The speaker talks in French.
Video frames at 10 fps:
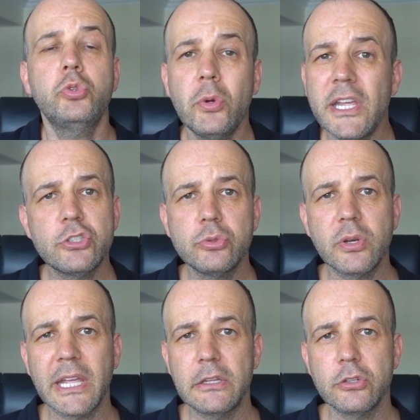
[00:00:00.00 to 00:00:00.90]
Ou tous les
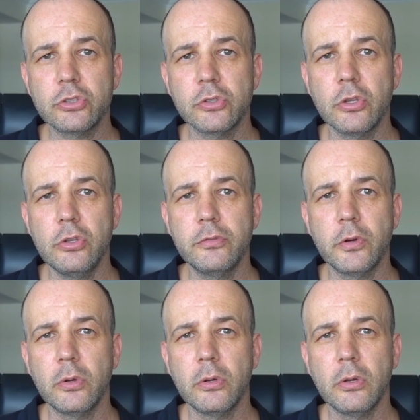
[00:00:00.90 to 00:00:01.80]
jours quelque chose de
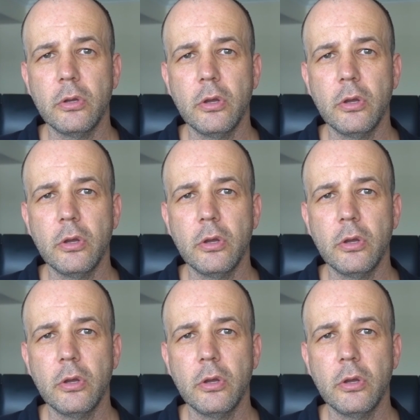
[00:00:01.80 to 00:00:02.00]
nouveau